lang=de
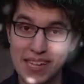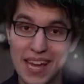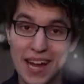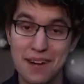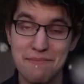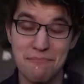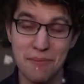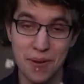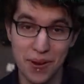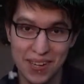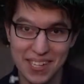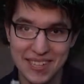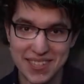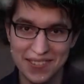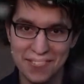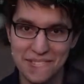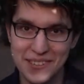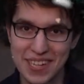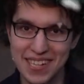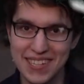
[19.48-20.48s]
Jahr
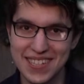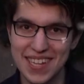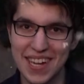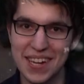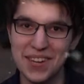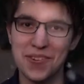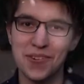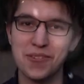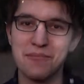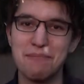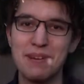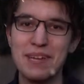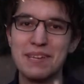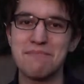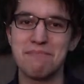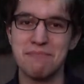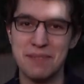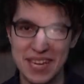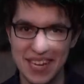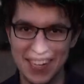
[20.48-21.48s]
möglichst viele Sendungen mit
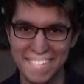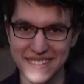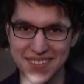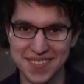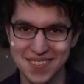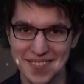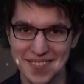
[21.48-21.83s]
mir.